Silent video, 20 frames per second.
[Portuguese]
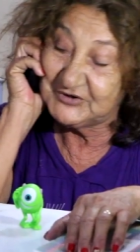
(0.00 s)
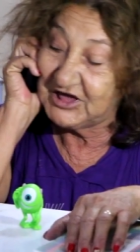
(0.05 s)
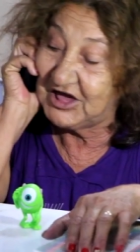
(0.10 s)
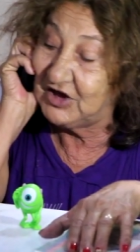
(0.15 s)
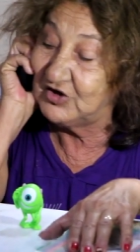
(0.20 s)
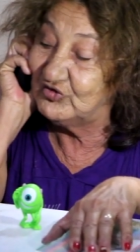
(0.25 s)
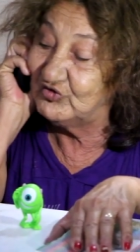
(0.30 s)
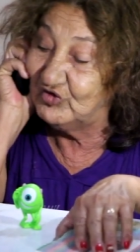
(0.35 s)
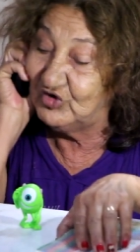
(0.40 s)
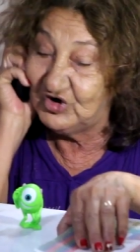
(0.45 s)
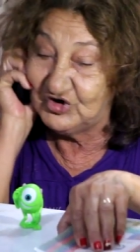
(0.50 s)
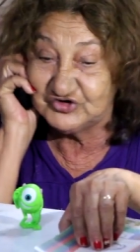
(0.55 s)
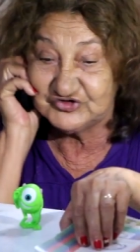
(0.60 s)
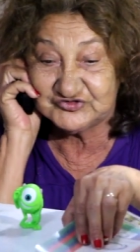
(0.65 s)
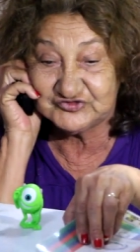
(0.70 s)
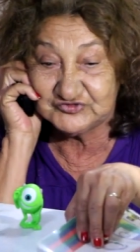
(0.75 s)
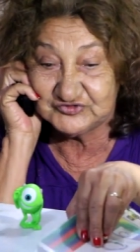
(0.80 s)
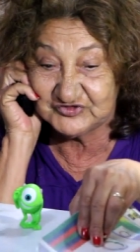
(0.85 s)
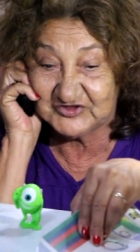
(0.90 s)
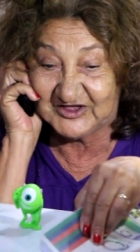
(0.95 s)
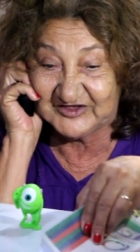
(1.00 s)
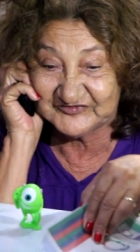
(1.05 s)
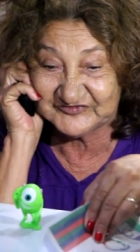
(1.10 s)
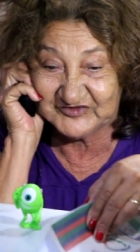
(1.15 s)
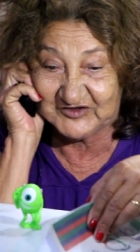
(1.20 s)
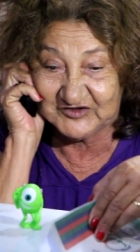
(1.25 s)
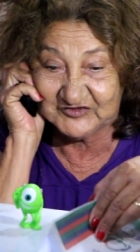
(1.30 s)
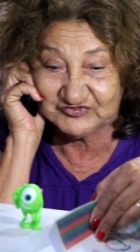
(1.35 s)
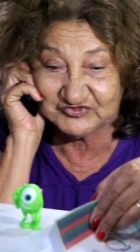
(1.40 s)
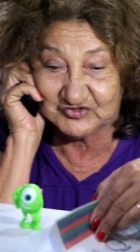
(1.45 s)
Pra hoje não dá
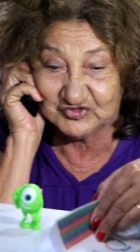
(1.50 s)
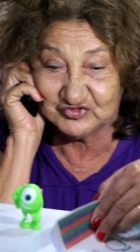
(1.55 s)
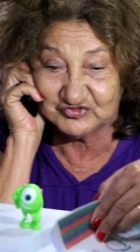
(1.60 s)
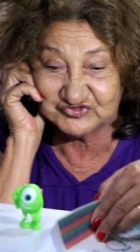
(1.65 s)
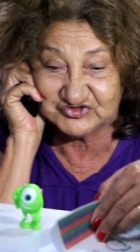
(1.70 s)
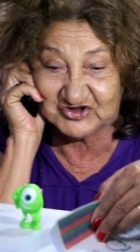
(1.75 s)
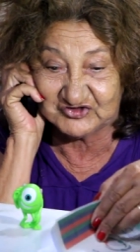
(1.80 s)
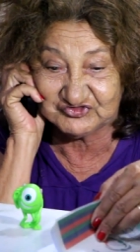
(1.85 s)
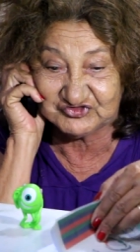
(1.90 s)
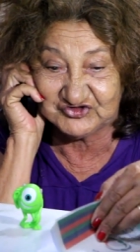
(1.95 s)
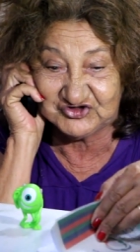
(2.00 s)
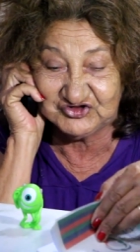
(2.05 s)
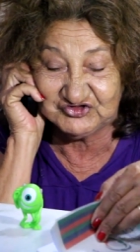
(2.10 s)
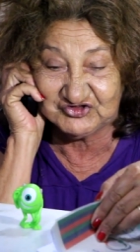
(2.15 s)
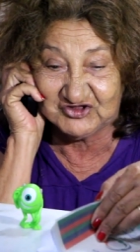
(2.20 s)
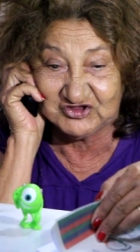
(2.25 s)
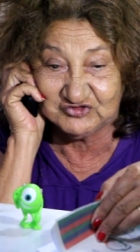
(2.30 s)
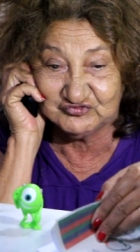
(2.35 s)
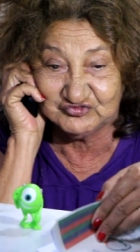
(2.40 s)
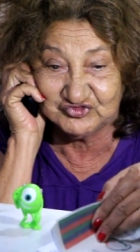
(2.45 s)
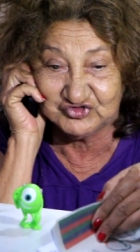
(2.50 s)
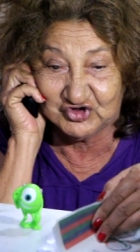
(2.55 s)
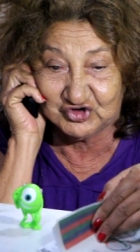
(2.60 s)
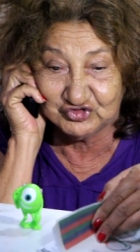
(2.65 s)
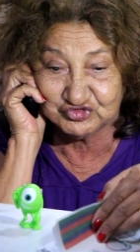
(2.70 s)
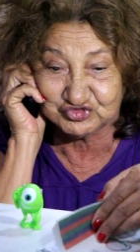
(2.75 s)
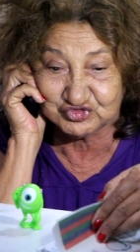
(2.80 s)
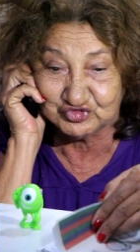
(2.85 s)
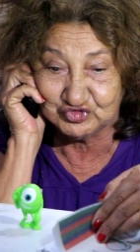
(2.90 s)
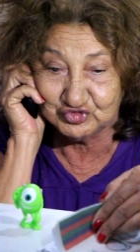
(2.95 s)
certo não. Hoje é 31 de
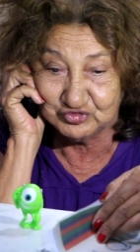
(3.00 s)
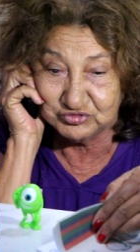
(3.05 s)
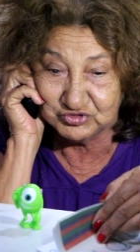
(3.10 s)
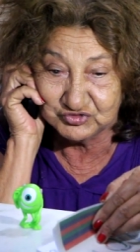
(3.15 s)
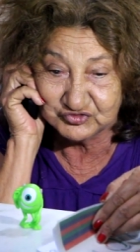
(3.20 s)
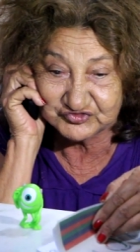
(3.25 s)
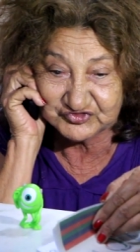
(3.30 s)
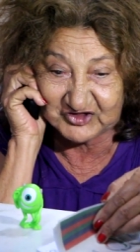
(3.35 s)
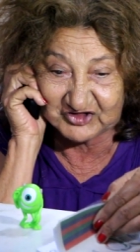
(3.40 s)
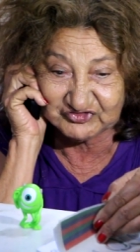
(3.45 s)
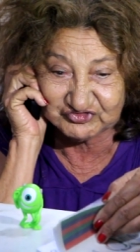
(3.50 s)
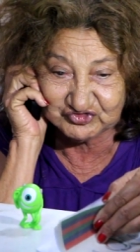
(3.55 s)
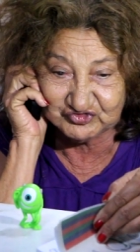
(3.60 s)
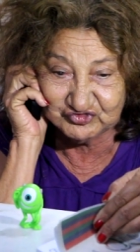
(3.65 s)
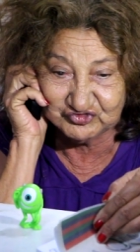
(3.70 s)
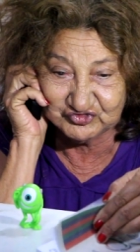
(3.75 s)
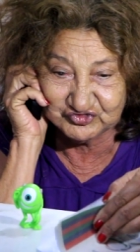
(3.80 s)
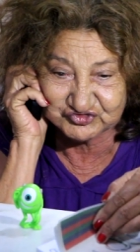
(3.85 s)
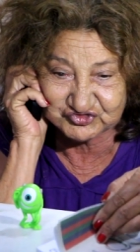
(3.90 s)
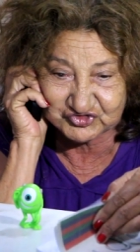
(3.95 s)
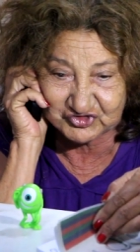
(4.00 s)
outubro. Tá tudo